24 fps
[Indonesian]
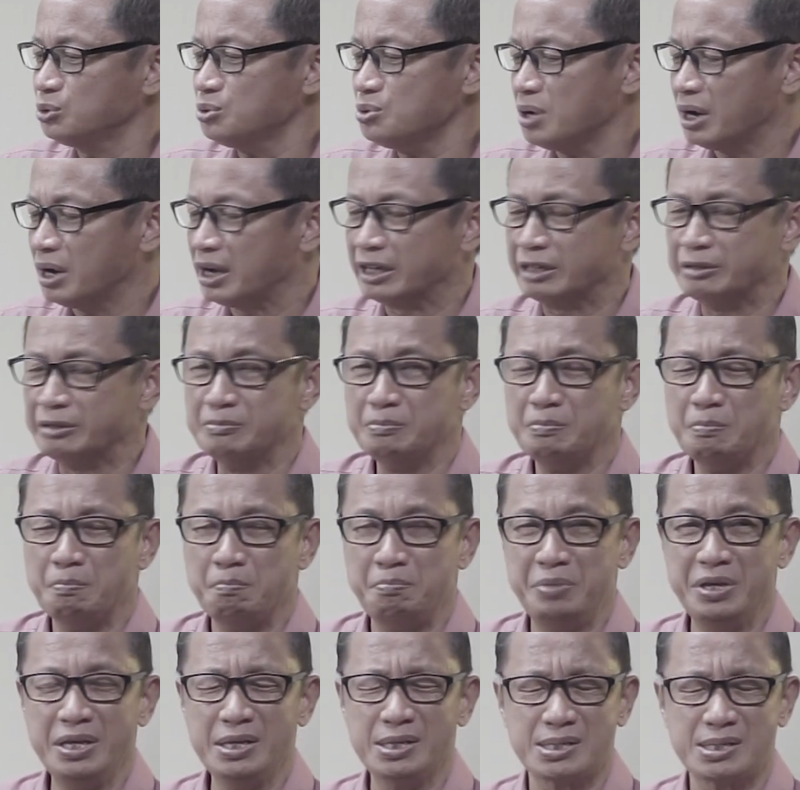Tuhan
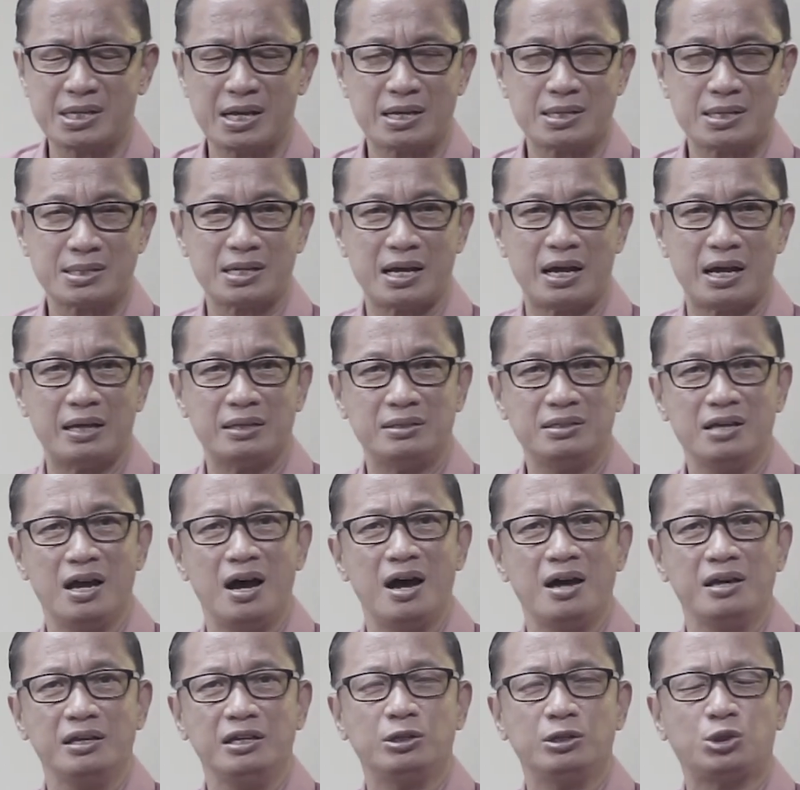bisa
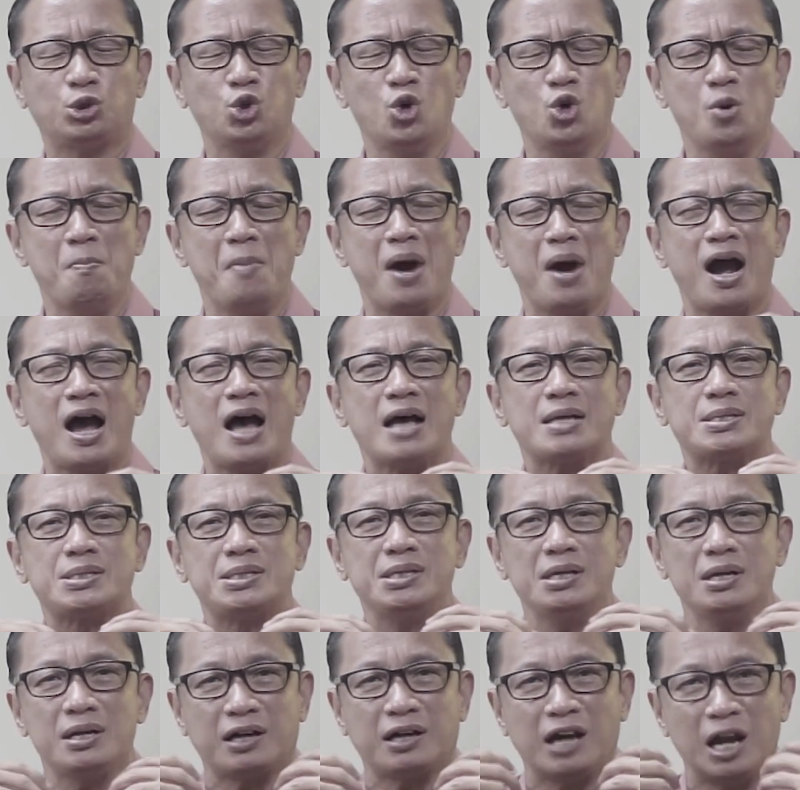saja itu
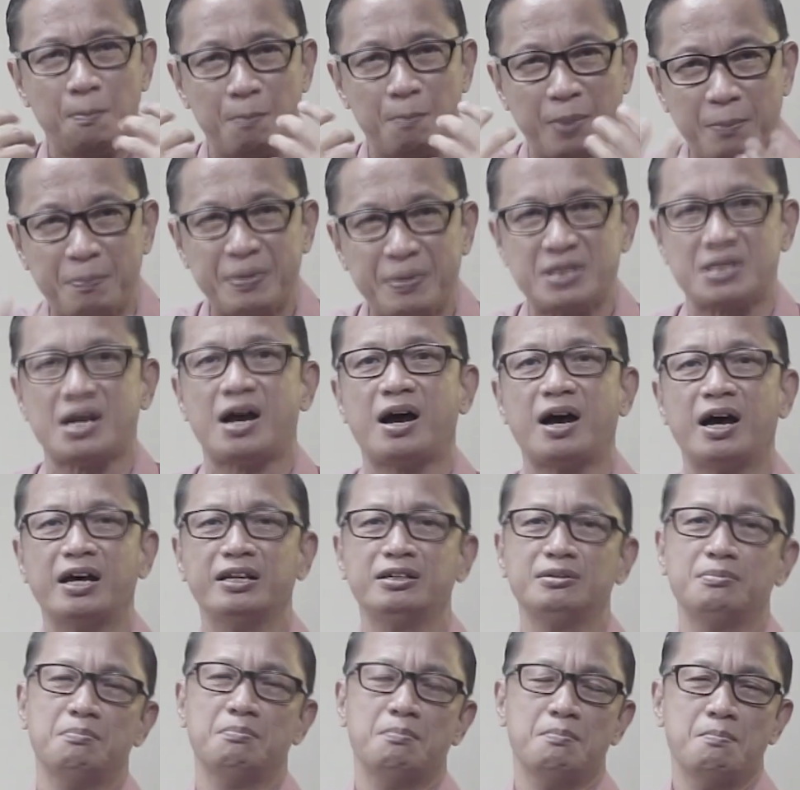menghasilkan
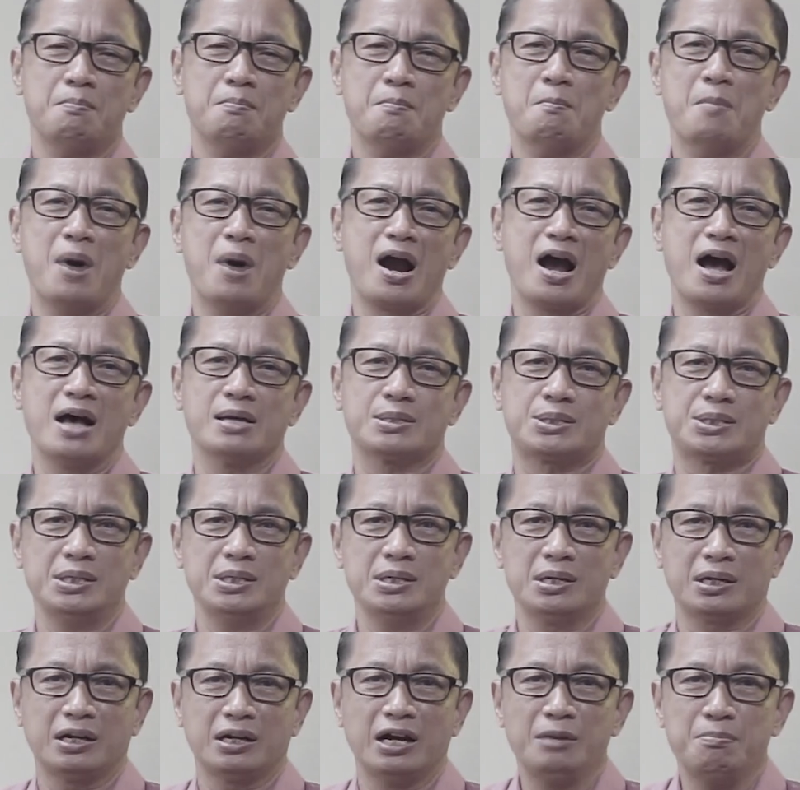perpecahan,
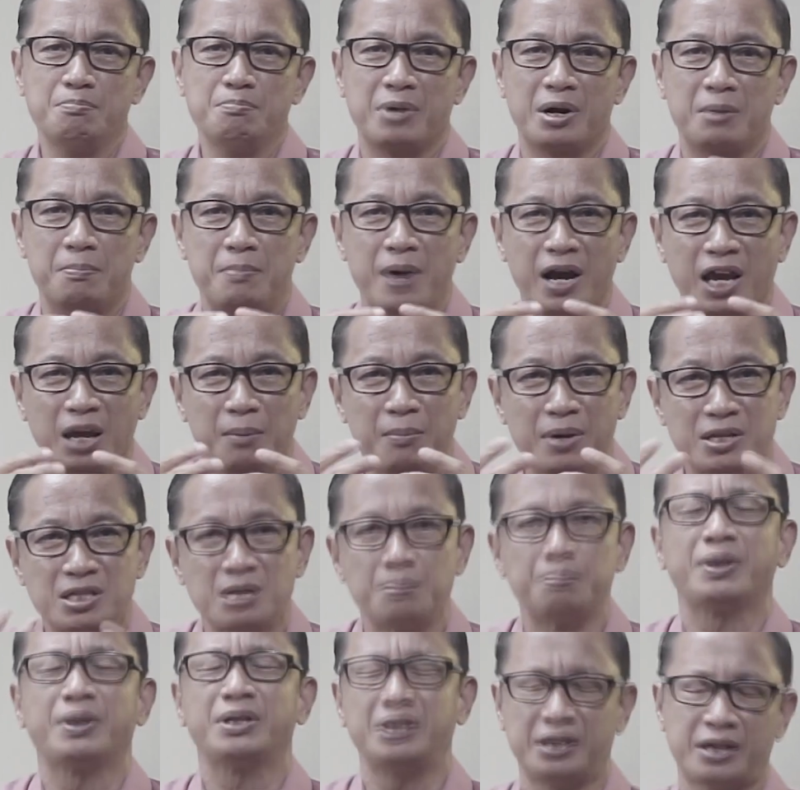menghasilkan berbagai
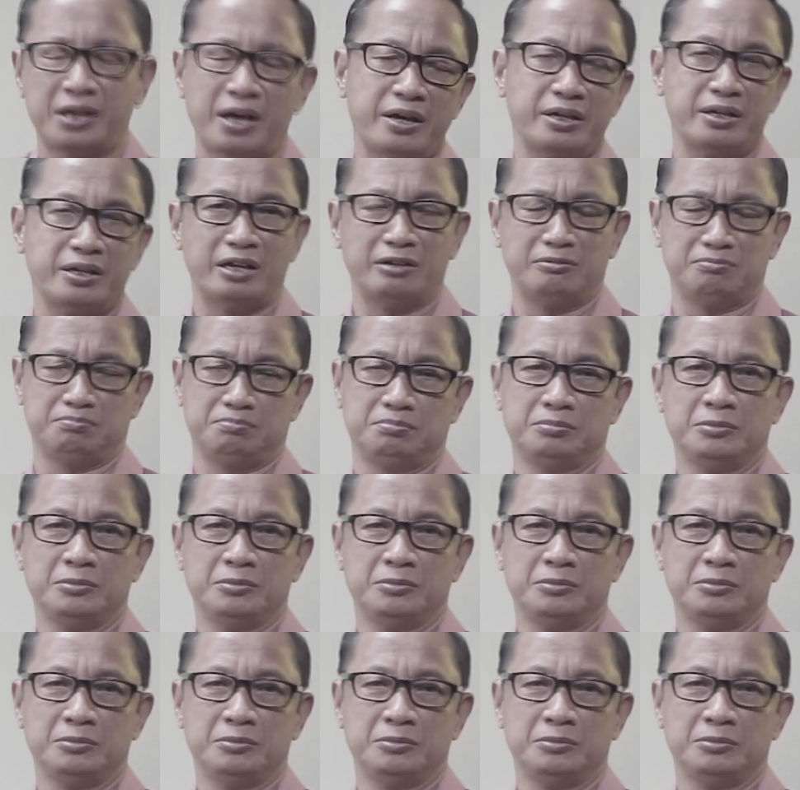macam pertikaian.